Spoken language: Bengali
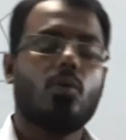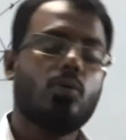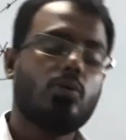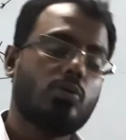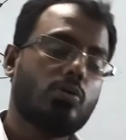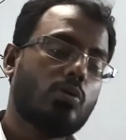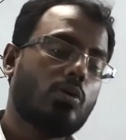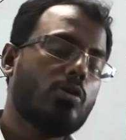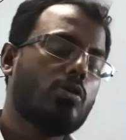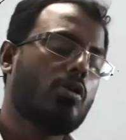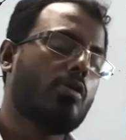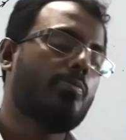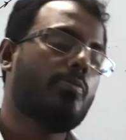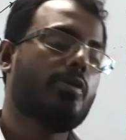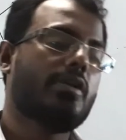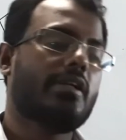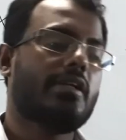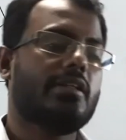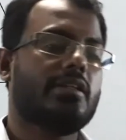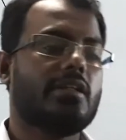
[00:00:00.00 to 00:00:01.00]
উত্তল
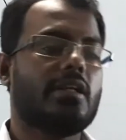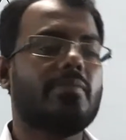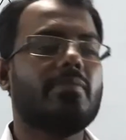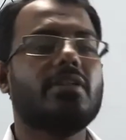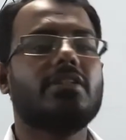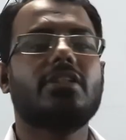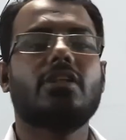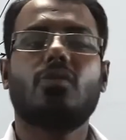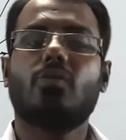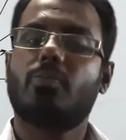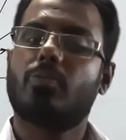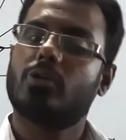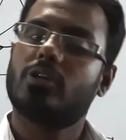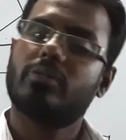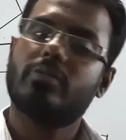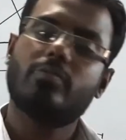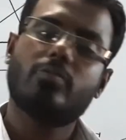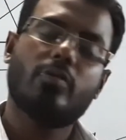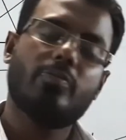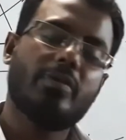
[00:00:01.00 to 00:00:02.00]
দর্পণের ক্ষেত্রে আমরা যেরূপ
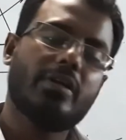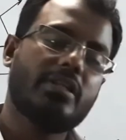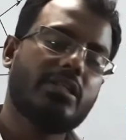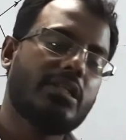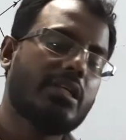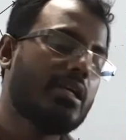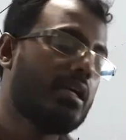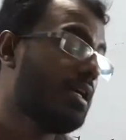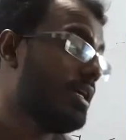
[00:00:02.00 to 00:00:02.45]
প্রতিবিম্ব পেয়েছি